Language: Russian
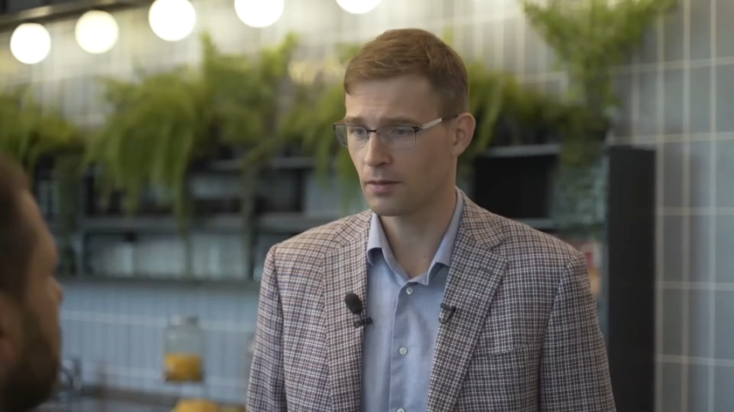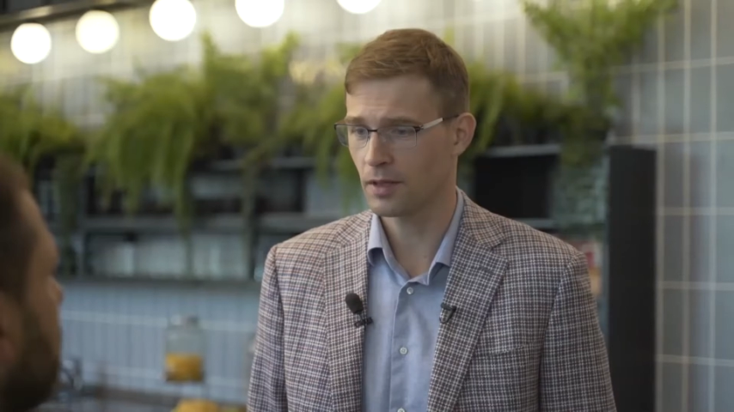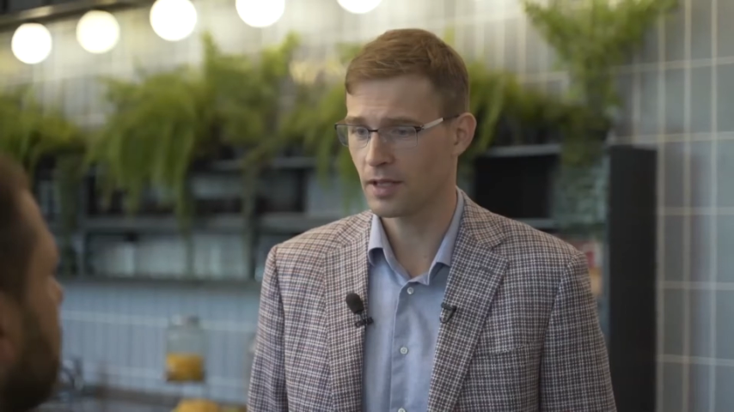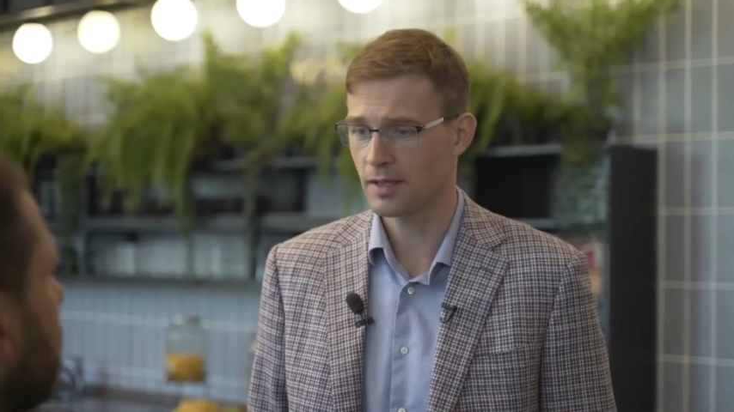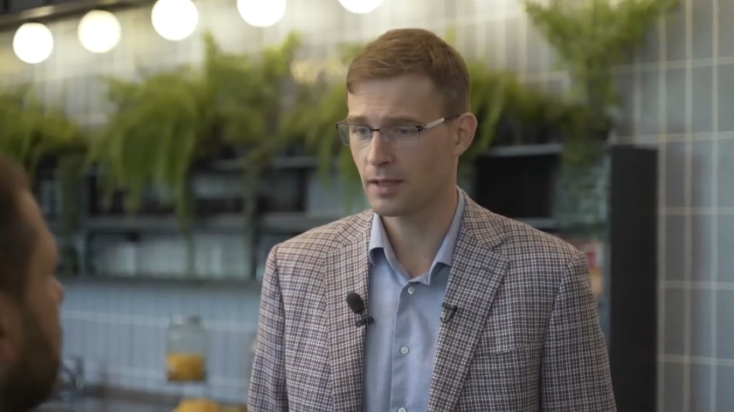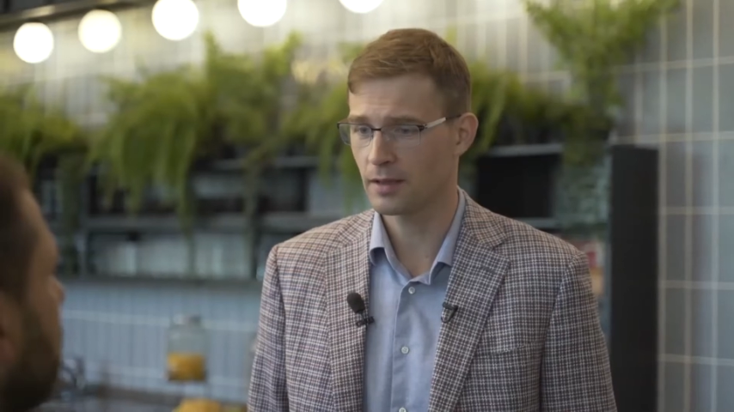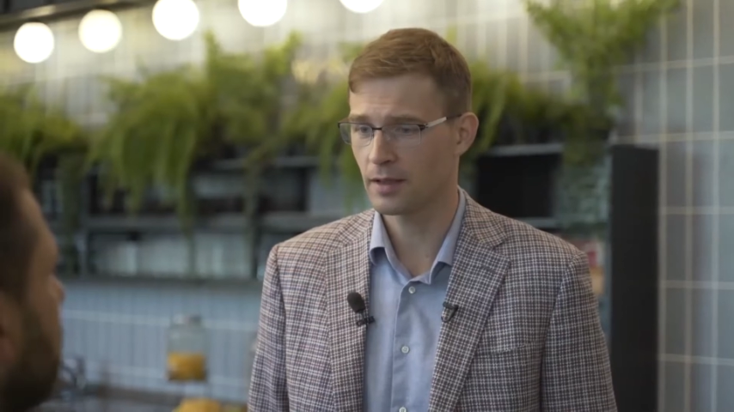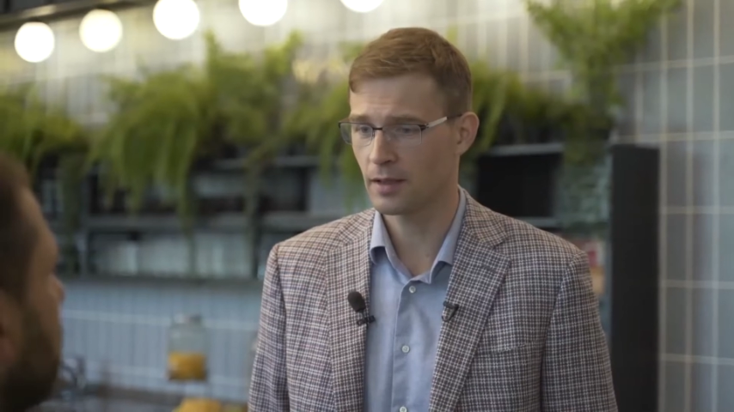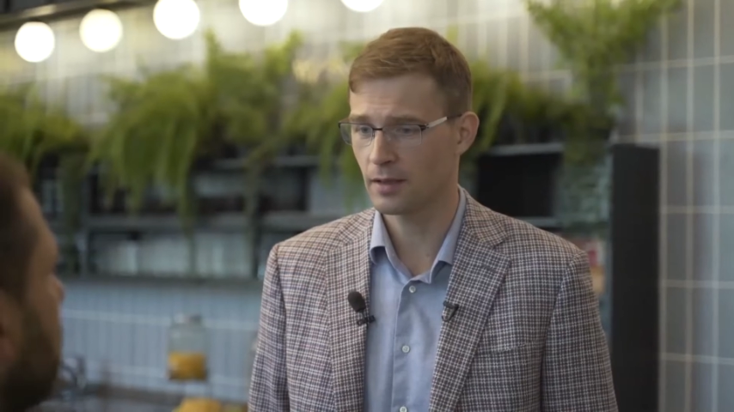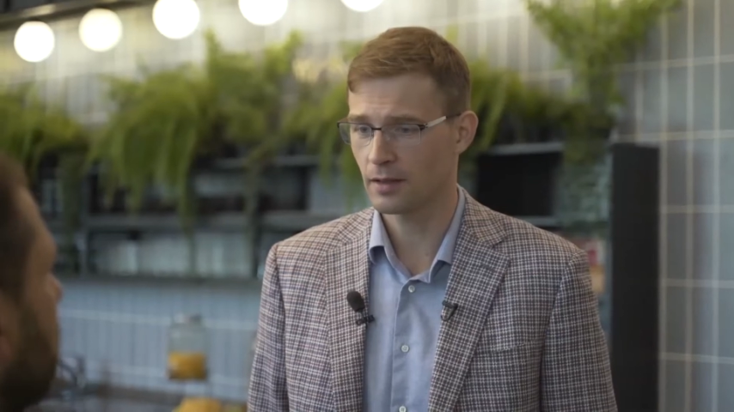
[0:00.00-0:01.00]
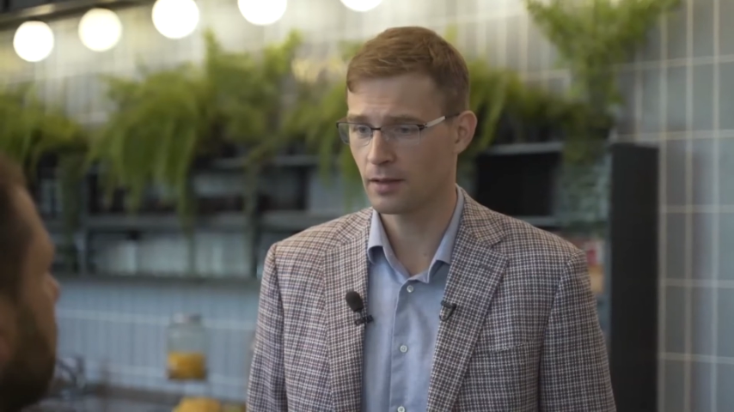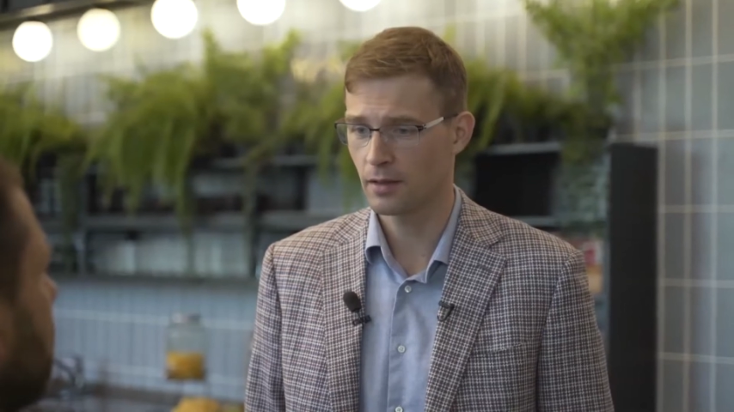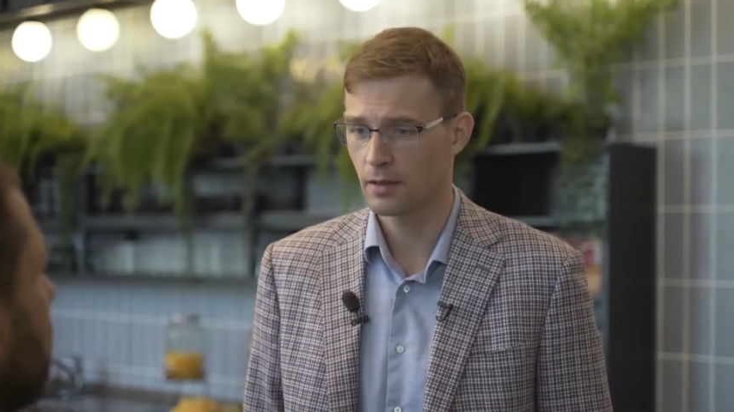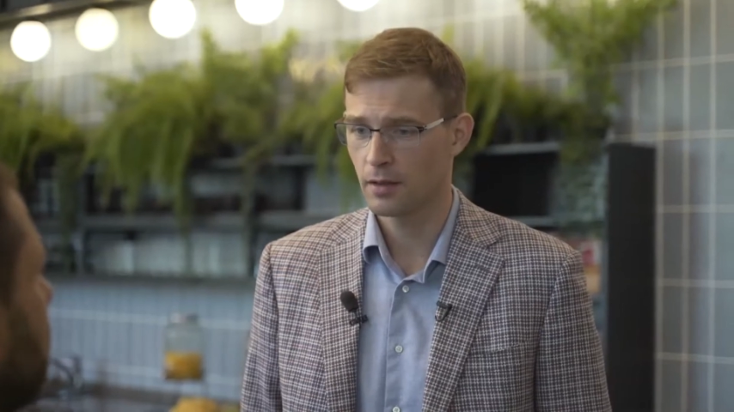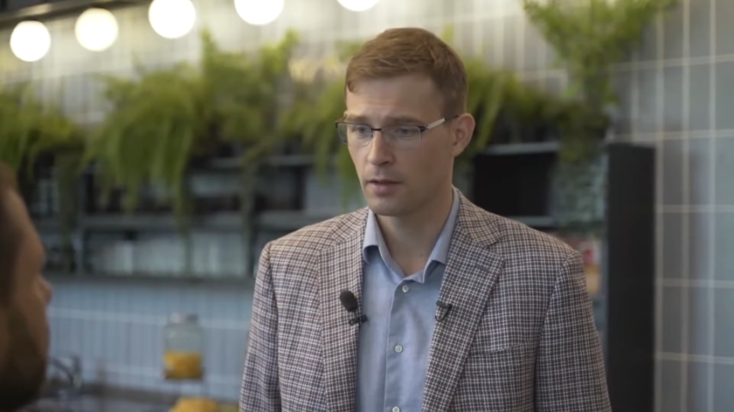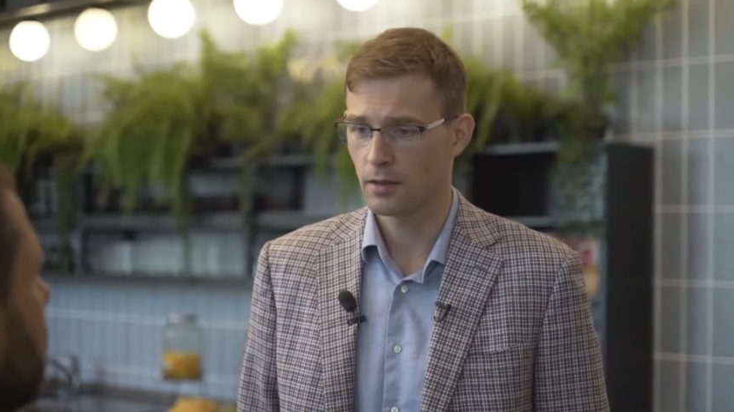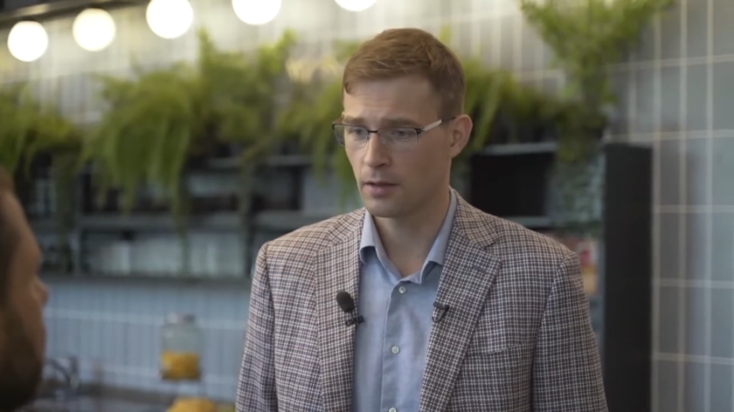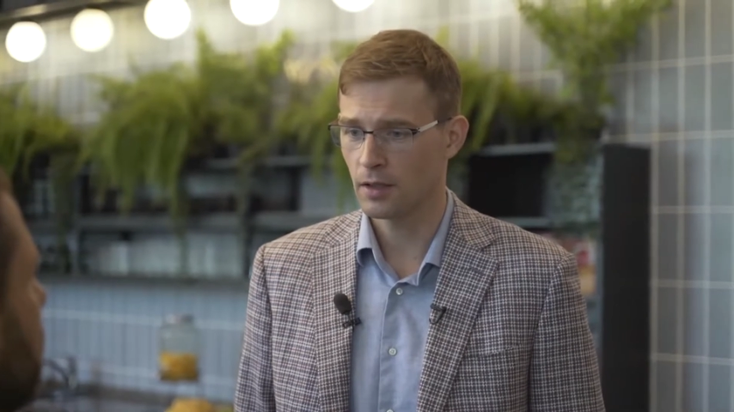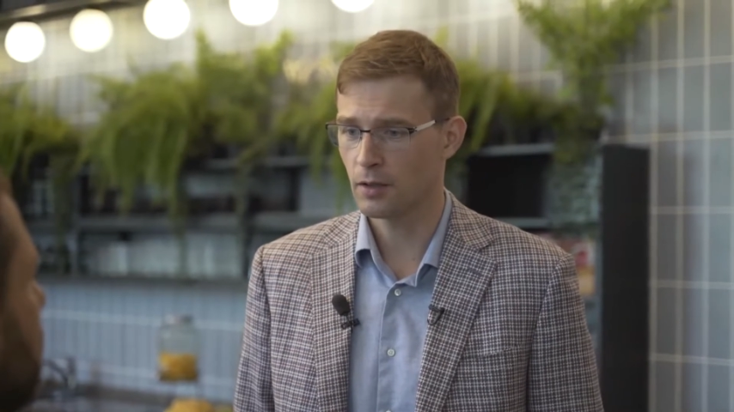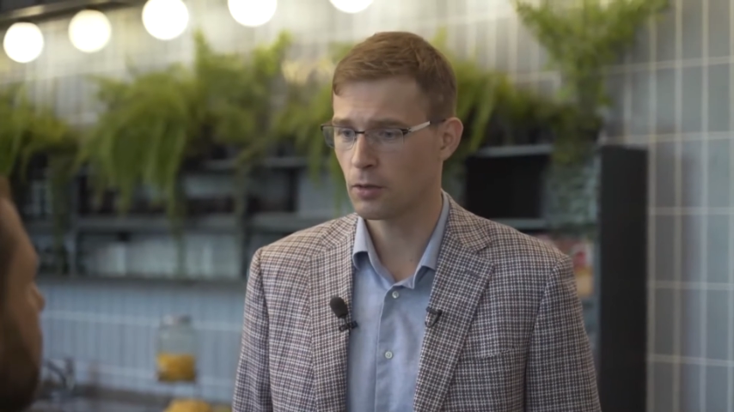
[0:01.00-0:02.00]
Если ты
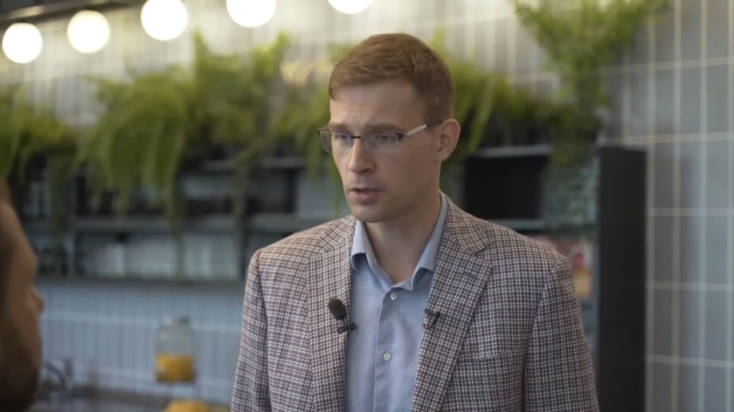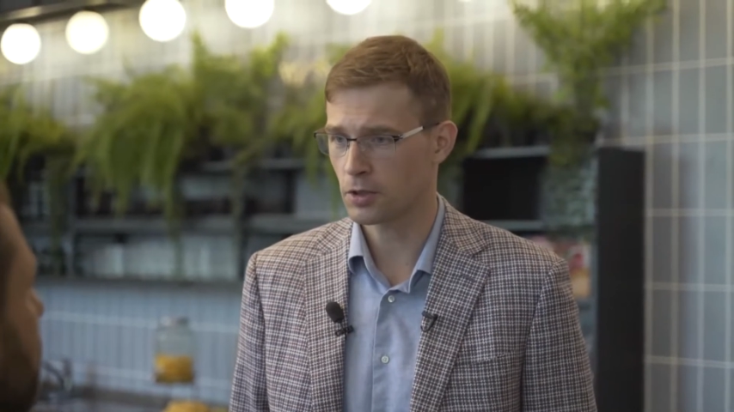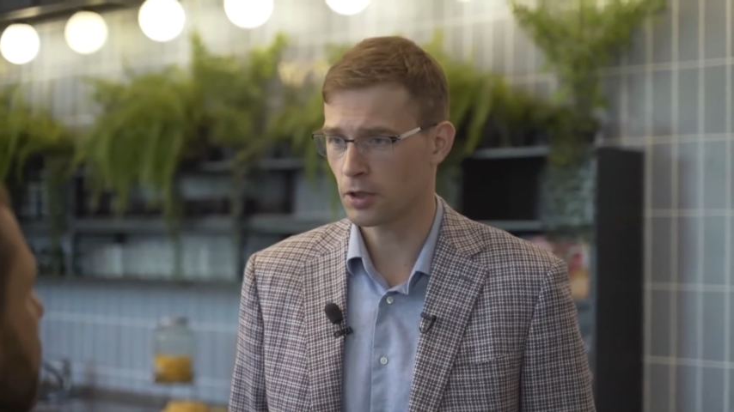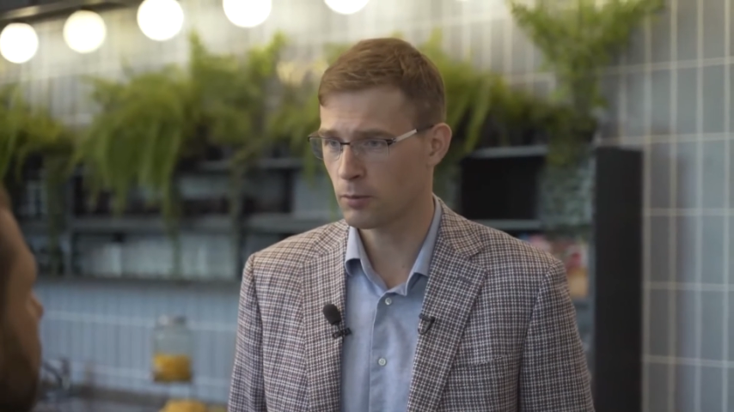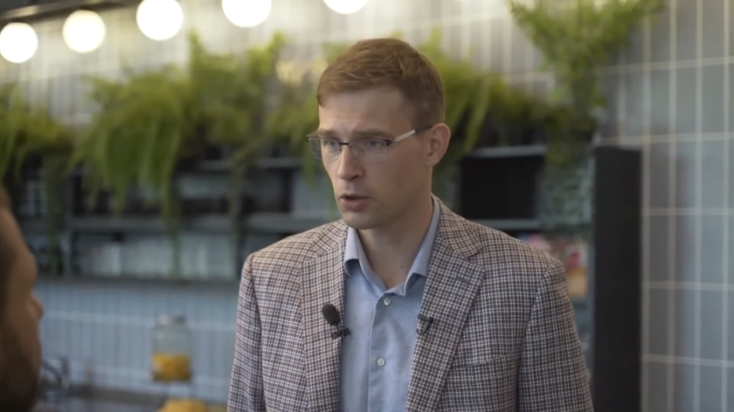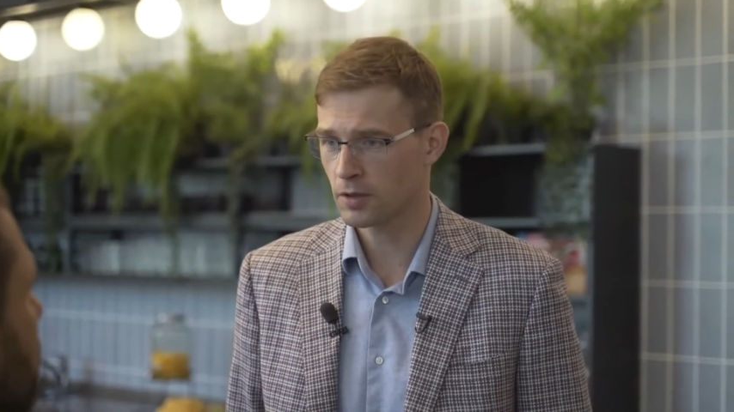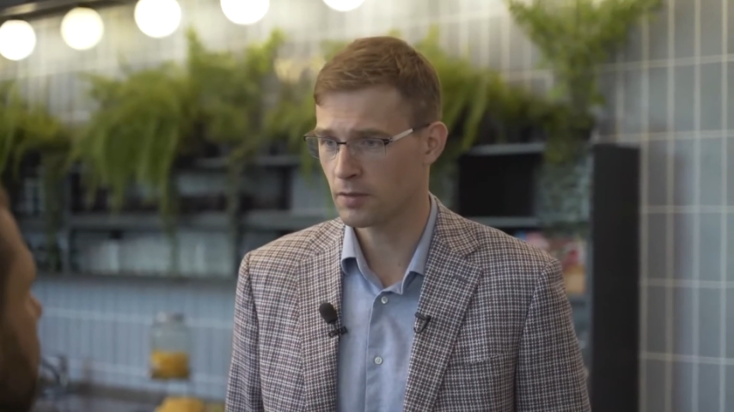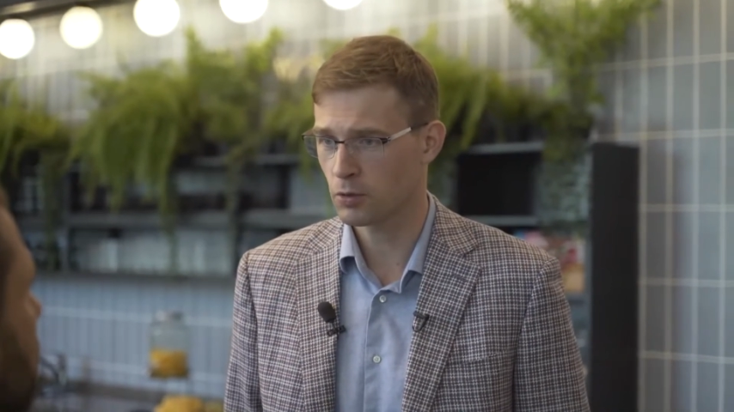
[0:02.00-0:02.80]
не хочешь работать,